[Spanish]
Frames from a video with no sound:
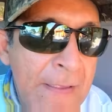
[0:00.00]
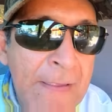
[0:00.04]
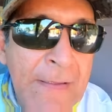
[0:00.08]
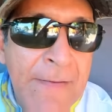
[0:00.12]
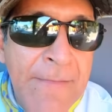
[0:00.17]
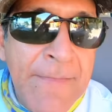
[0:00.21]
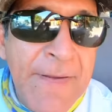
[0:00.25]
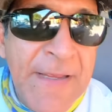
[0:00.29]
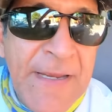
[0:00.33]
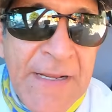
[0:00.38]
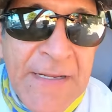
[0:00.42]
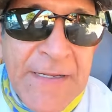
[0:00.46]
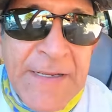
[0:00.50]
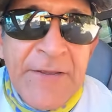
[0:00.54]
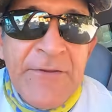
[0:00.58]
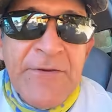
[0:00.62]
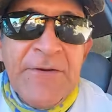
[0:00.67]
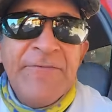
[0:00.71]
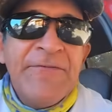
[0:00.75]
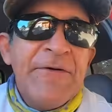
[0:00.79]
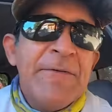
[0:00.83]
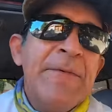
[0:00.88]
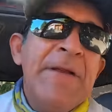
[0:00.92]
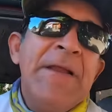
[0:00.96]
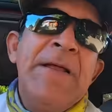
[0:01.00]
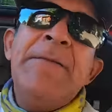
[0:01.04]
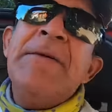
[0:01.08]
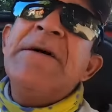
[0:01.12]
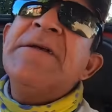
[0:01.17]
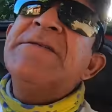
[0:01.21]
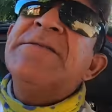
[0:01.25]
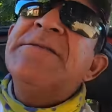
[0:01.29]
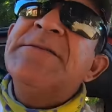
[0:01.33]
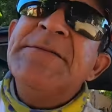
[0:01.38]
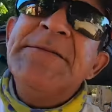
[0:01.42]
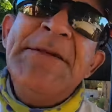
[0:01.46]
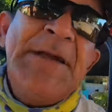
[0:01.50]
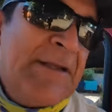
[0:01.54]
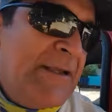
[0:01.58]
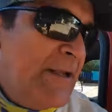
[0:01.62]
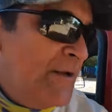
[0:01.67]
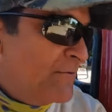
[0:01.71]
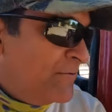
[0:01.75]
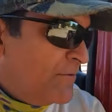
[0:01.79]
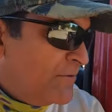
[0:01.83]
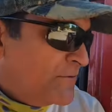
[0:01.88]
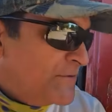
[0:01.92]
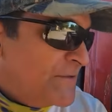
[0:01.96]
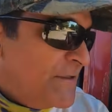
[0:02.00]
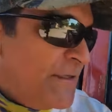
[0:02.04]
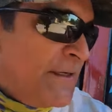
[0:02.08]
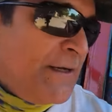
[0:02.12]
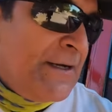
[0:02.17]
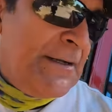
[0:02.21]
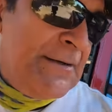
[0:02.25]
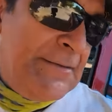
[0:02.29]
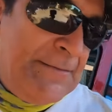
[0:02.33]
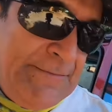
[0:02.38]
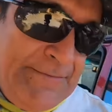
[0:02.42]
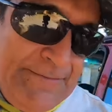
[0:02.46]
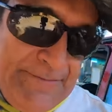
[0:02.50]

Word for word: Mira, acá hay una familia más. Aquí los vamos a dejar.